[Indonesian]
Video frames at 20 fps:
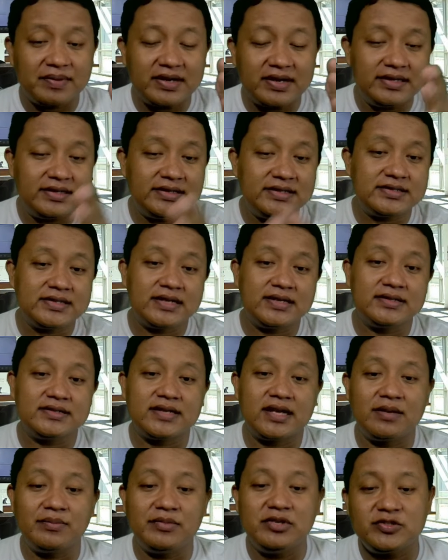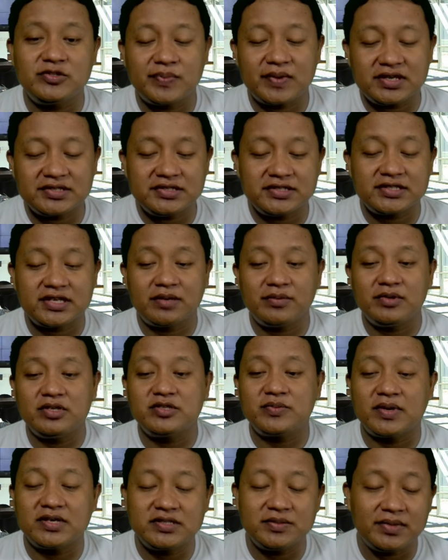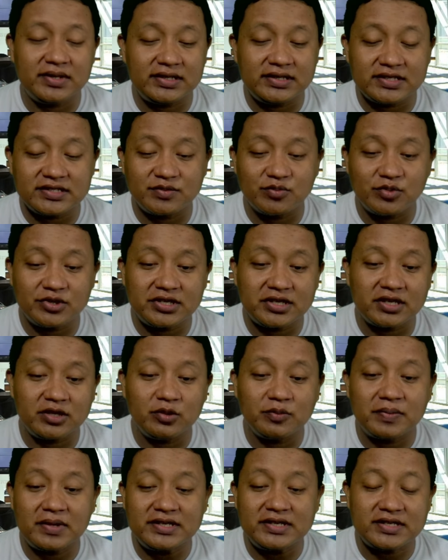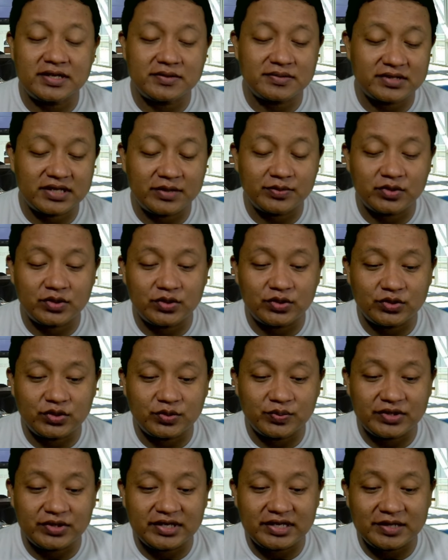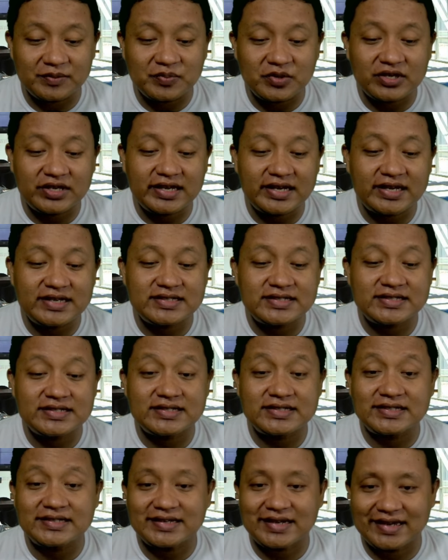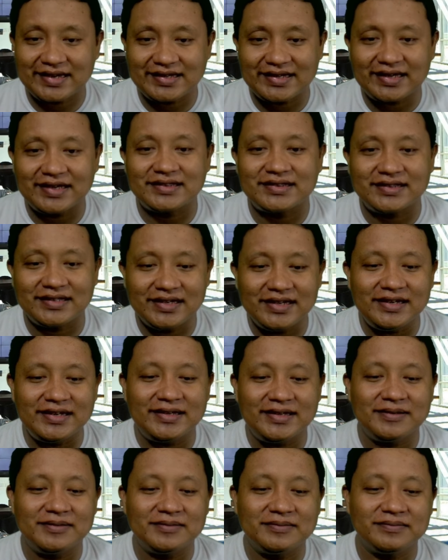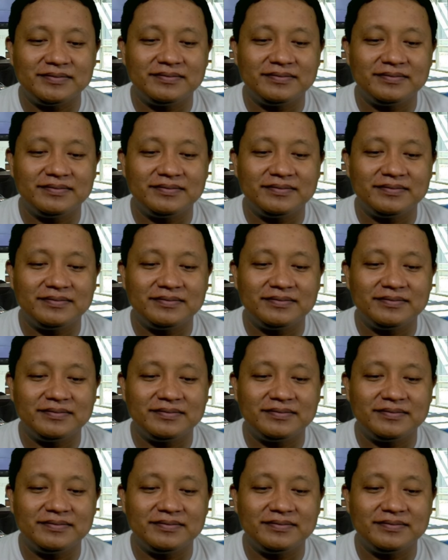peran netizen, salam inspirasi, salam inspirasi bagi kita semua. Jangan lupa di subscribe dan YouTube dari Podcast Rakyat ini.